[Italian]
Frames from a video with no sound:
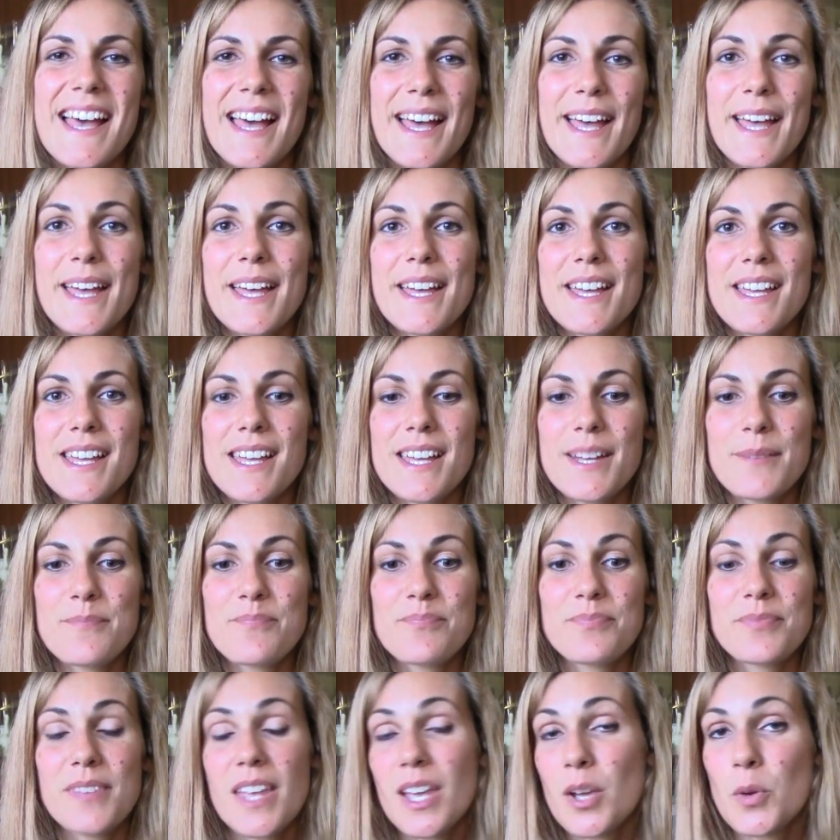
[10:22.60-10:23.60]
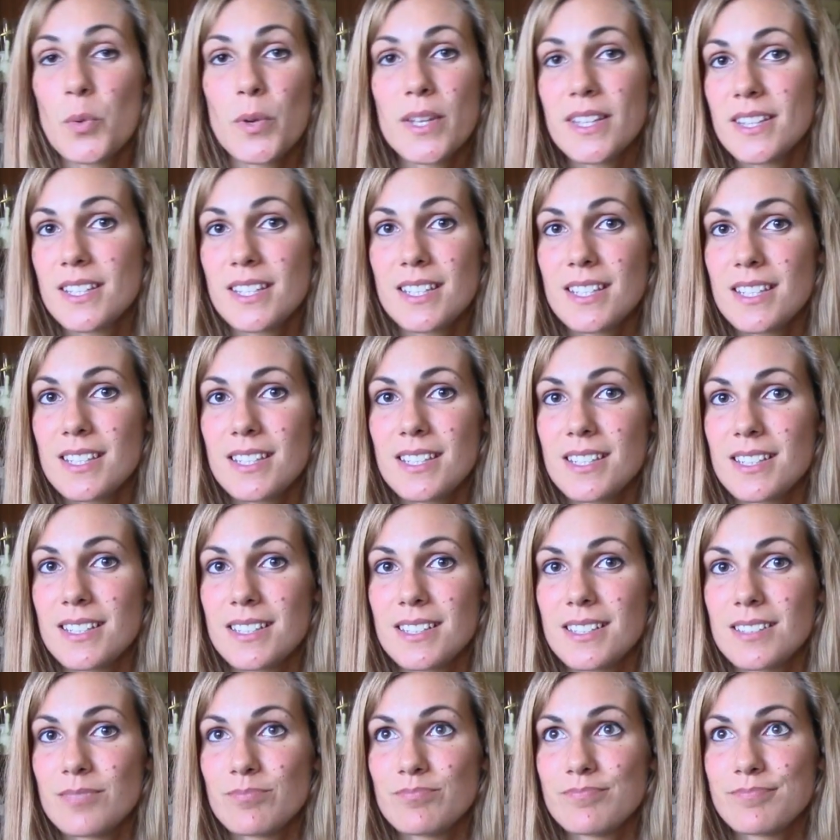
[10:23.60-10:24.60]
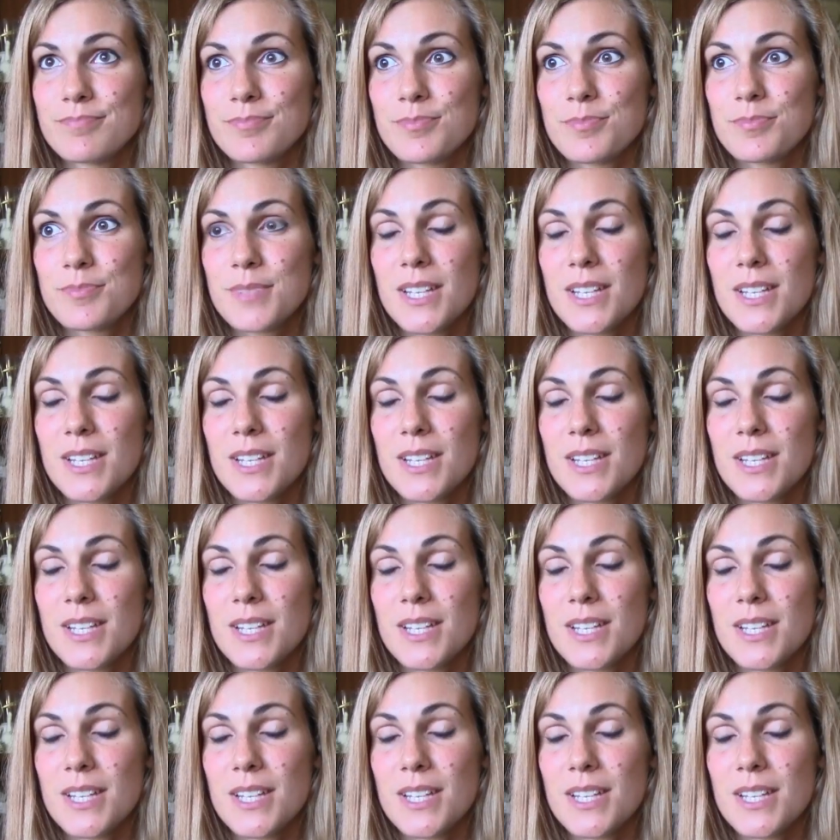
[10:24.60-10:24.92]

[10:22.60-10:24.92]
e, ehm, e, quindi ehm,